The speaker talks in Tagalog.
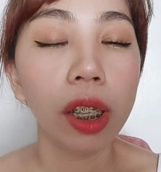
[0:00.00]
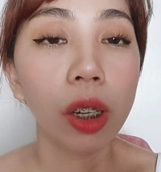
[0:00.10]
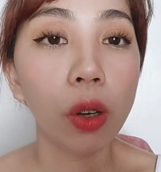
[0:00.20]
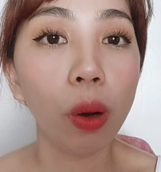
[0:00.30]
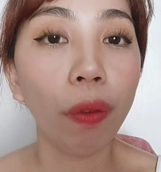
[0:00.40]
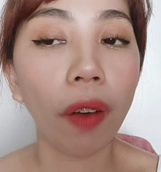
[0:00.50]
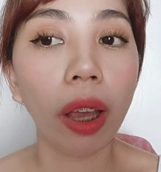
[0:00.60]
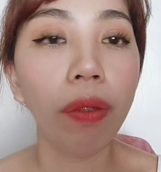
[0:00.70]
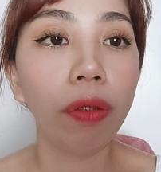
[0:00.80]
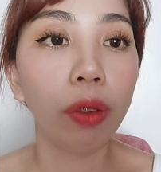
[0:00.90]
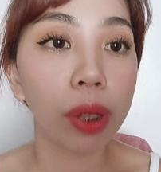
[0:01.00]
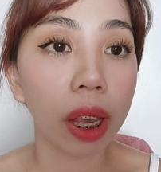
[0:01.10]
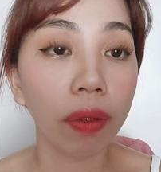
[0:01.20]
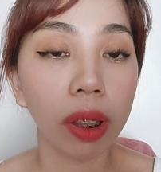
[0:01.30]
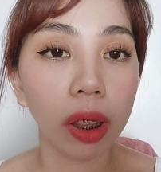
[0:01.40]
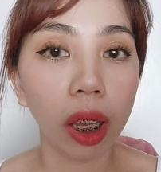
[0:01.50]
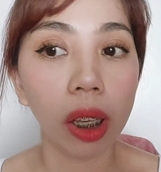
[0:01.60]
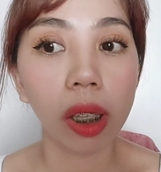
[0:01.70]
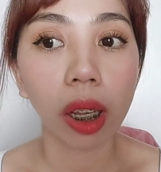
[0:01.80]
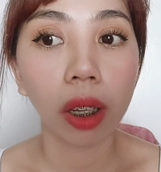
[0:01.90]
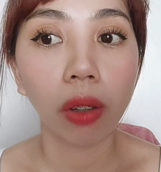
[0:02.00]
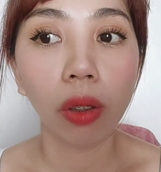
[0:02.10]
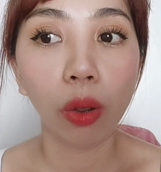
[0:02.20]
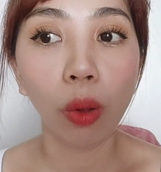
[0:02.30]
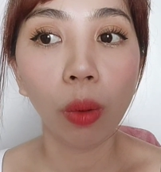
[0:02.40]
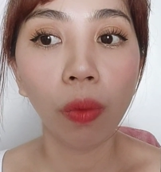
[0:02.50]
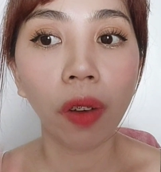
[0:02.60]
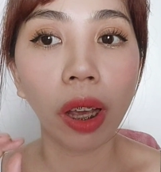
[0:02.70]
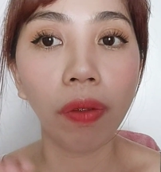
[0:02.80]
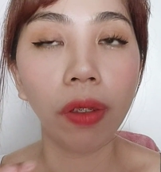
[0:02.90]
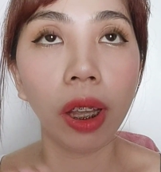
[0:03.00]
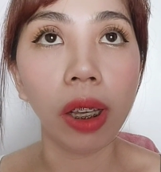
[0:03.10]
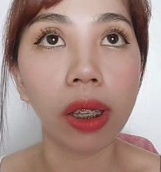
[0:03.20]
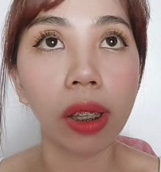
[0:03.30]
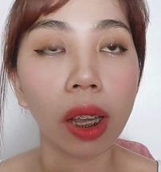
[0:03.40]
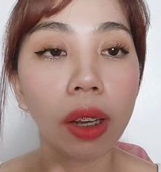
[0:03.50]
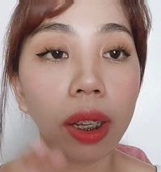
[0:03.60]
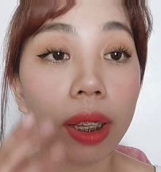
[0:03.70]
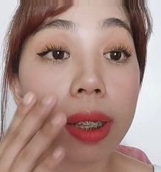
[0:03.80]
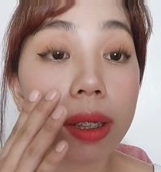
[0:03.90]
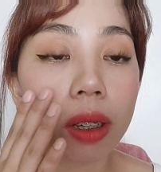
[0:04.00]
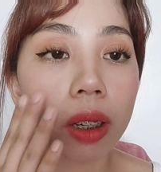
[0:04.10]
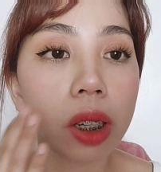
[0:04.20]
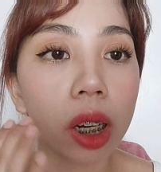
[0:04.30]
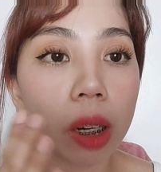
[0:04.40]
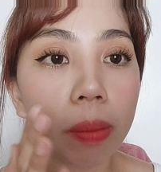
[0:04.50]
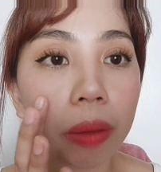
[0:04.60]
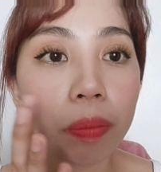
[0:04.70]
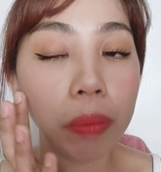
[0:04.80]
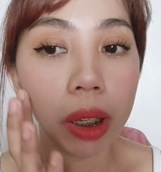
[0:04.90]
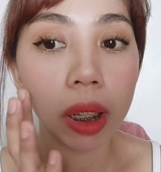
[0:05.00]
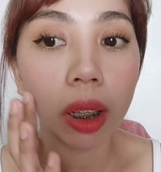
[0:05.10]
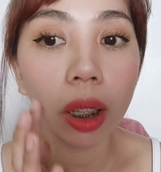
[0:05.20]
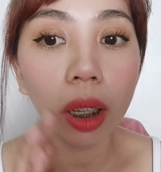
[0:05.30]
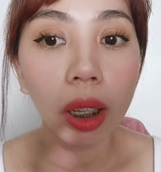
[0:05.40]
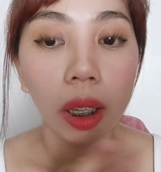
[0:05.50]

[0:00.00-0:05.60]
Siguro 5 to 7 days, ayun. Nung 5 days na, nag i start na siya ng mag-peel.